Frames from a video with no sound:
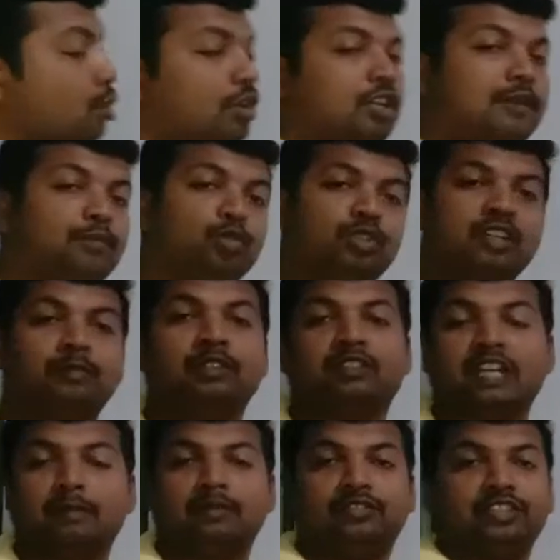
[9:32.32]
और टर्न टू के भी
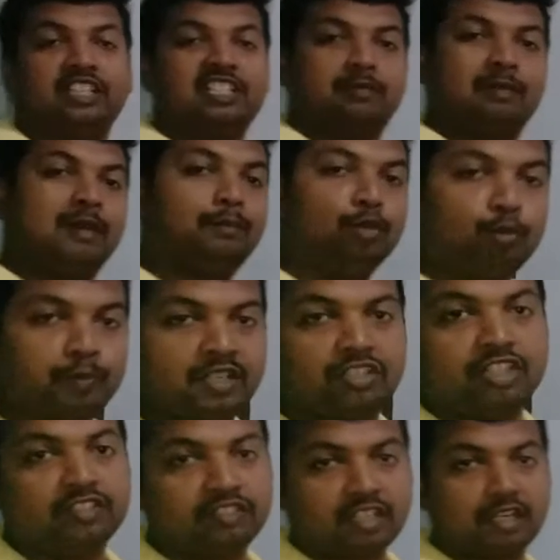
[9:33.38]
सिलेबस हैं जब आप बुक
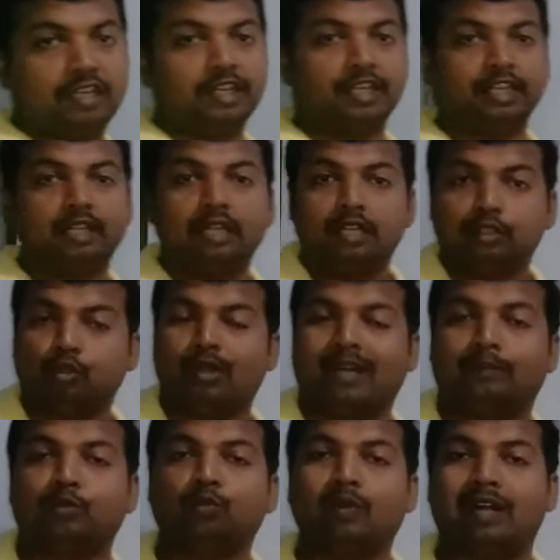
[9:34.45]
परचेज कर लेंगे तो
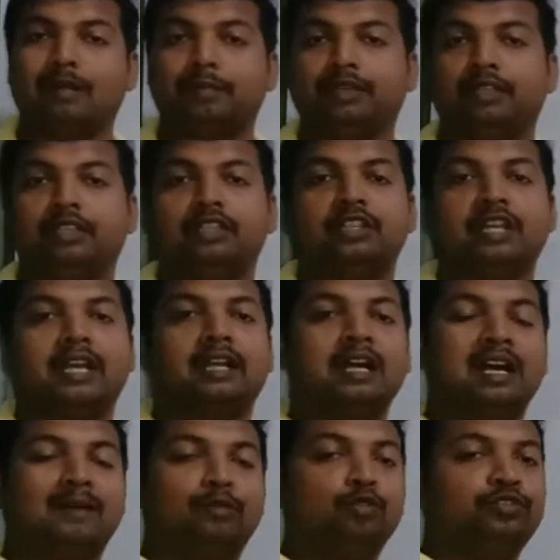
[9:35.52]
आपको वहां पे दिख जाएगा
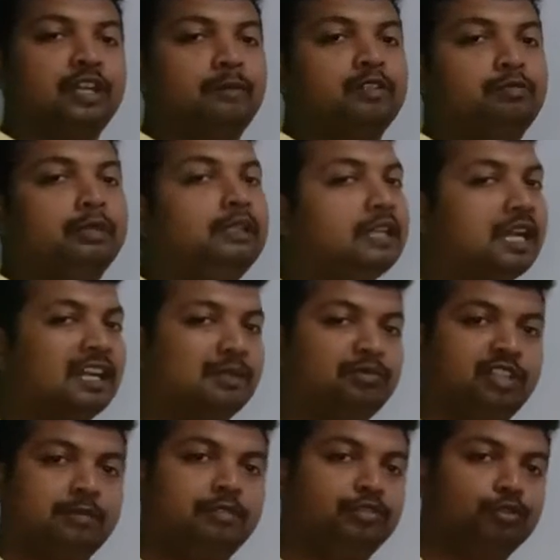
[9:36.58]
आपको सिलेबस मिल जाएगा
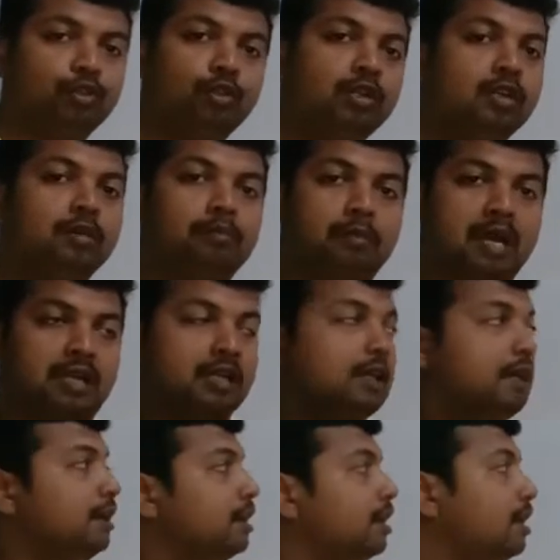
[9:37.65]
सिलेबस को मार्क कर
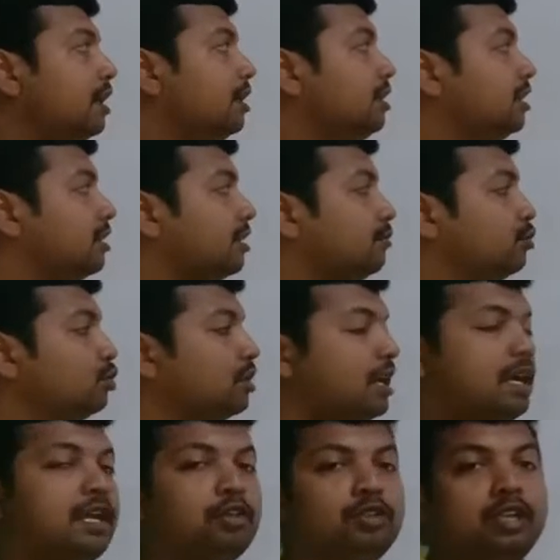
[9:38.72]
लेंगे ये टर्न टू का
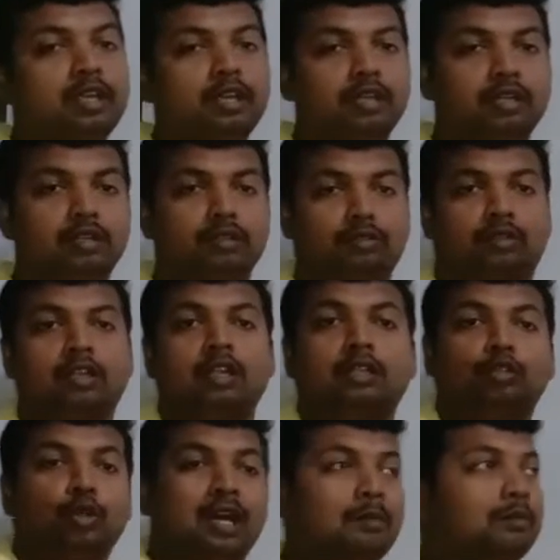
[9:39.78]
है और ये
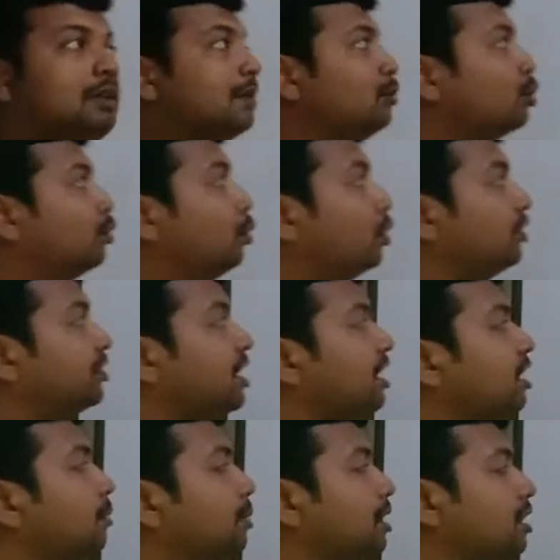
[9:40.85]
तो अभी हम लोग फोकस
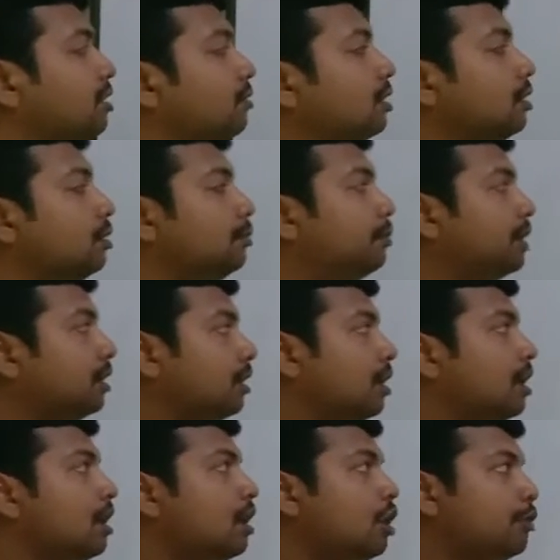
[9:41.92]
करेंगे पीटी वन पर
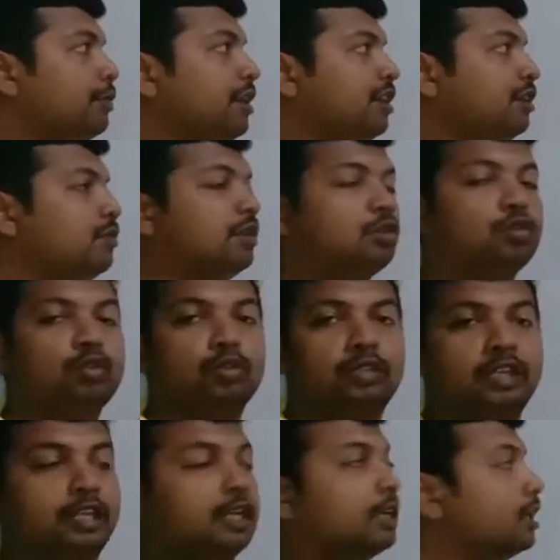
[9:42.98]
और पीटी वन को
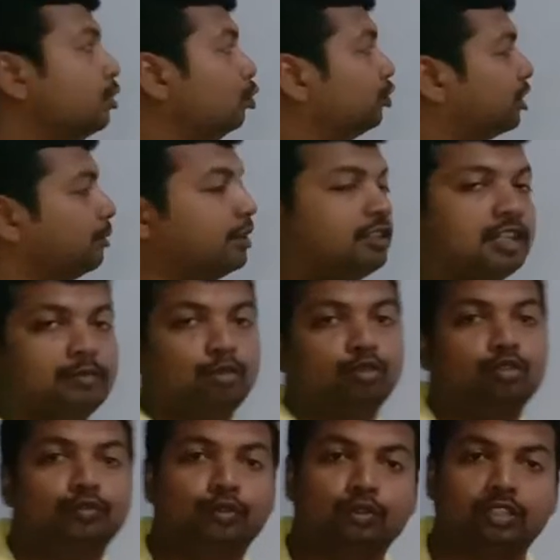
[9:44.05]
देखेंगे उसके बाद टर्न वन
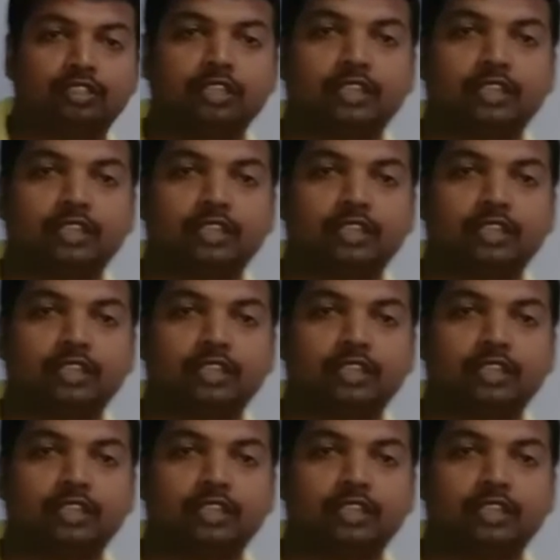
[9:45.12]
को फोकस